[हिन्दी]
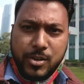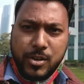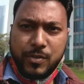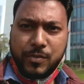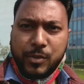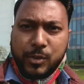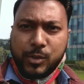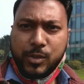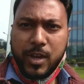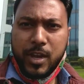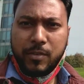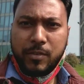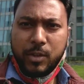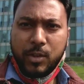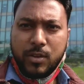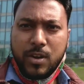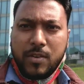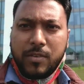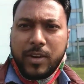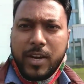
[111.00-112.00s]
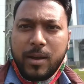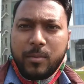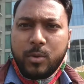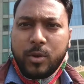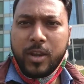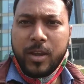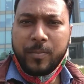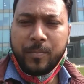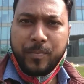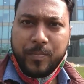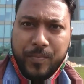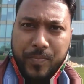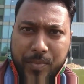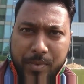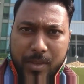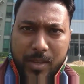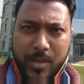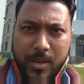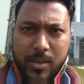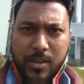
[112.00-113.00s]
ऑफिस तो आए हुए तो काफ़ी टाइम हो गया
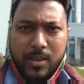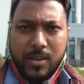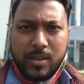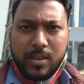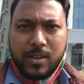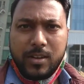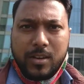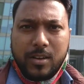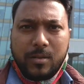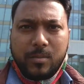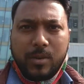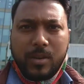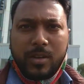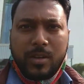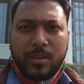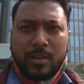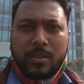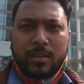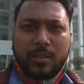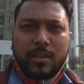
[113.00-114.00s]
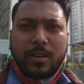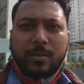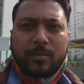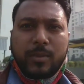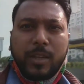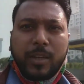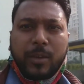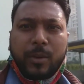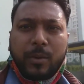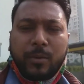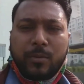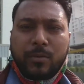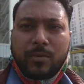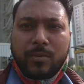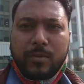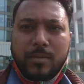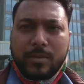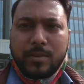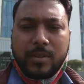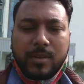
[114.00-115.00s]
अभी आप देख रहे
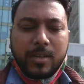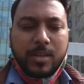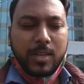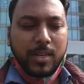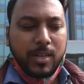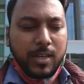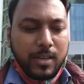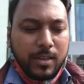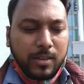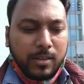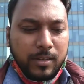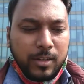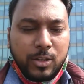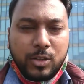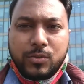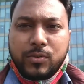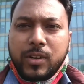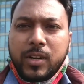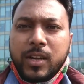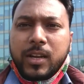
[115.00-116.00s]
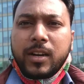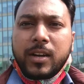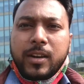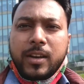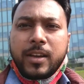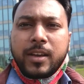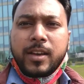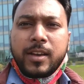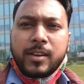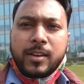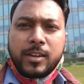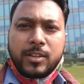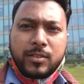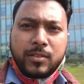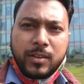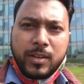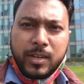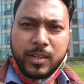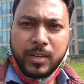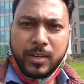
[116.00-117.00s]
हो लंच वगैरह करा है लंच
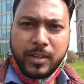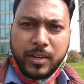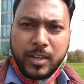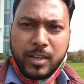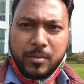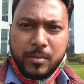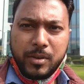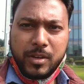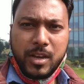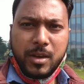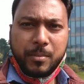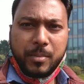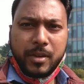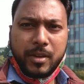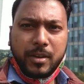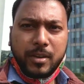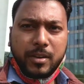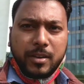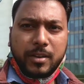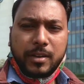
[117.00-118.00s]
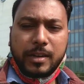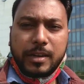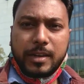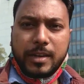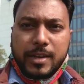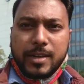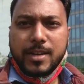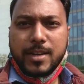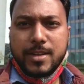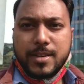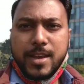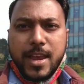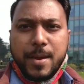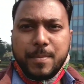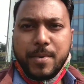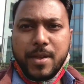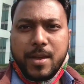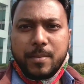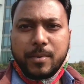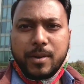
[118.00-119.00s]
वगैरह करके अभी यहाँ पर यहीं
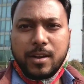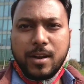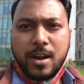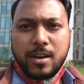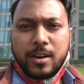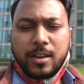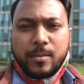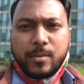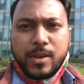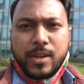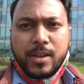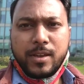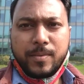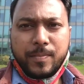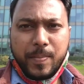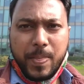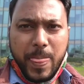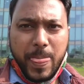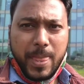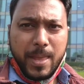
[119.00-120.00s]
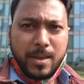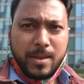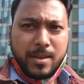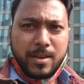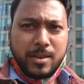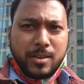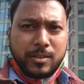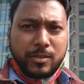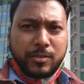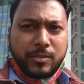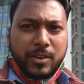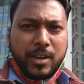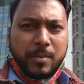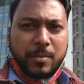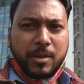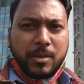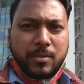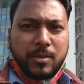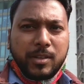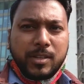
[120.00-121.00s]
पे अपना गार्डन भी है तो यहीं
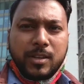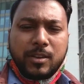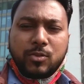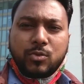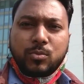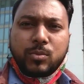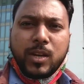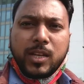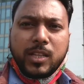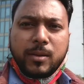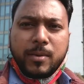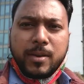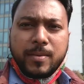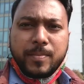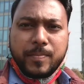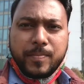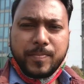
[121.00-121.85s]
पे थोड़ा सा घूम रहा था मैं